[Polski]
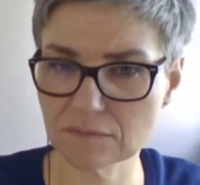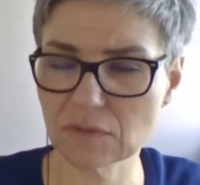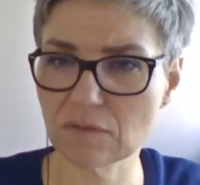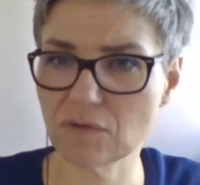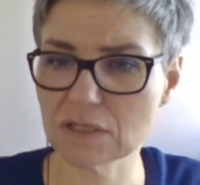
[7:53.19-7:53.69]

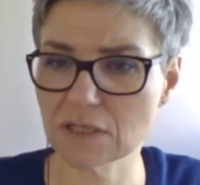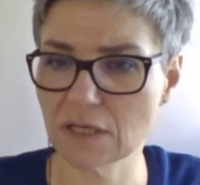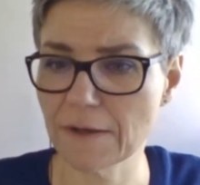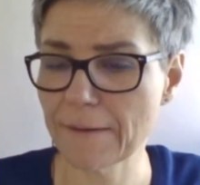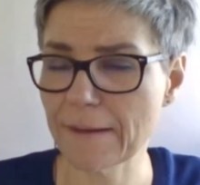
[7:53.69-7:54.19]
to
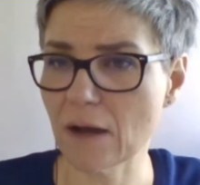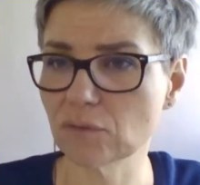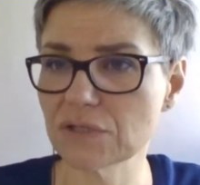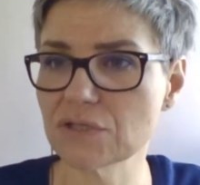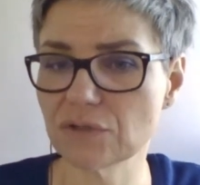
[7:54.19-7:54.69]
właśnie
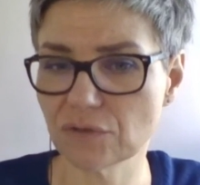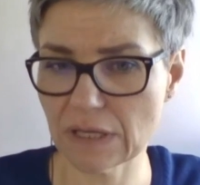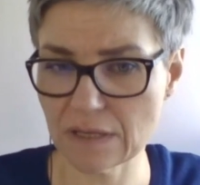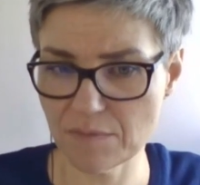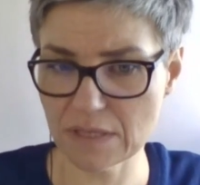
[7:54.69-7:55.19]
autyści to
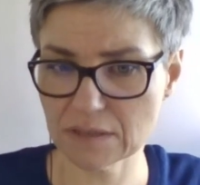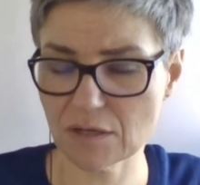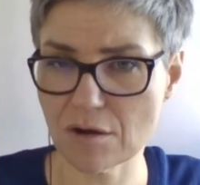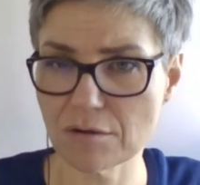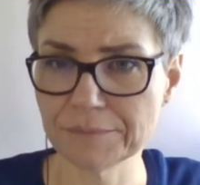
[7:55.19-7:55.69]
na
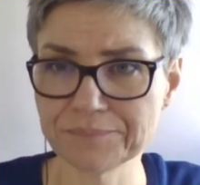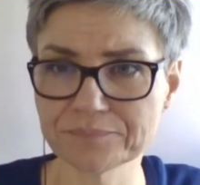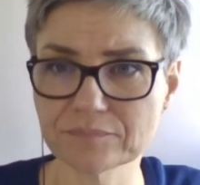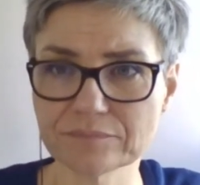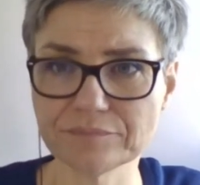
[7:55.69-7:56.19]
niebiesko.
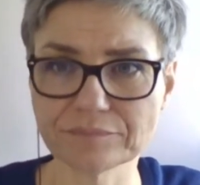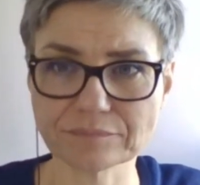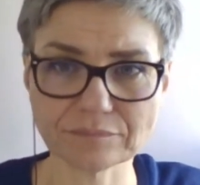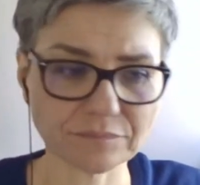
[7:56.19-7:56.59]
Mm.